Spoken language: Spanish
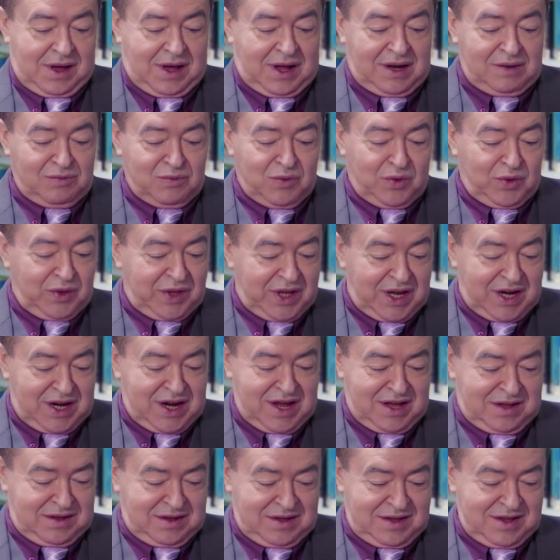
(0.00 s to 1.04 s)
a
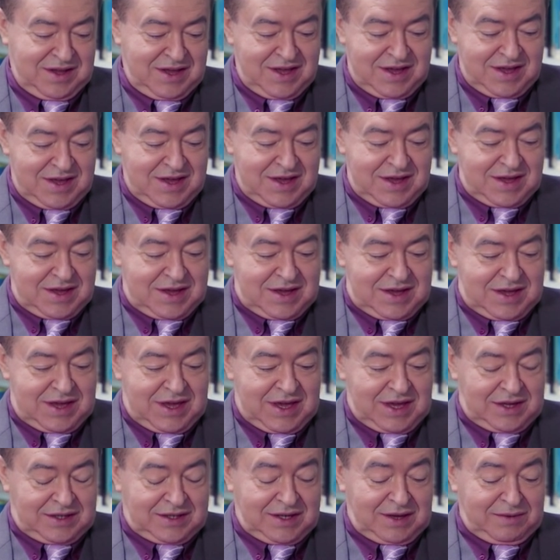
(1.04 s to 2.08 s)
Almudena
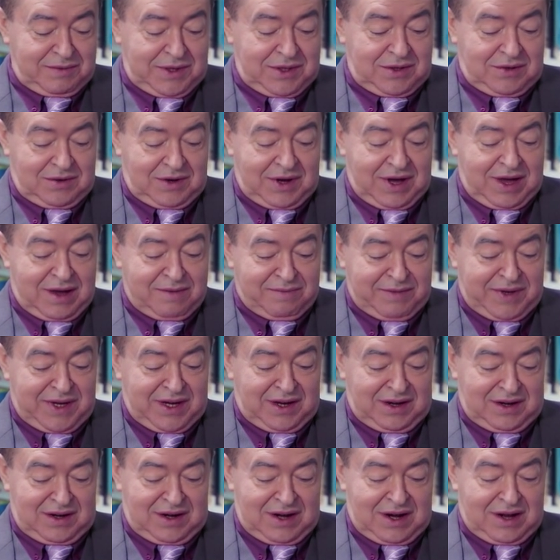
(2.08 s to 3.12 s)
y he sabido que a
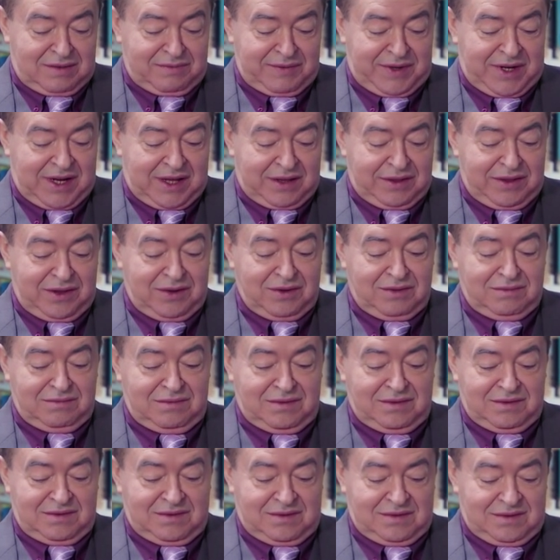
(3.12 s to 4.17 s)
mí la
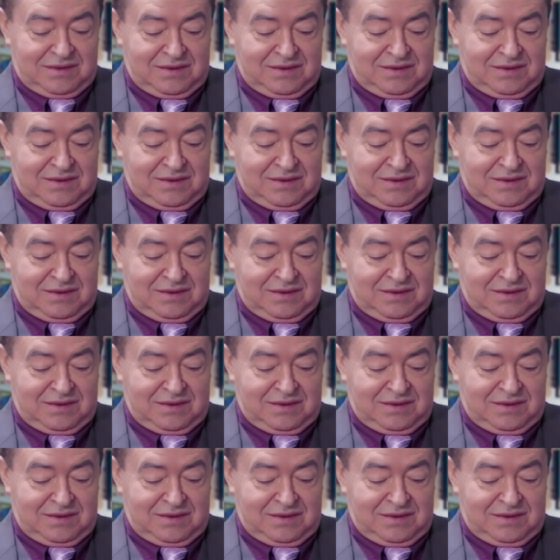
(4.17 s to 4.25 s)
admiración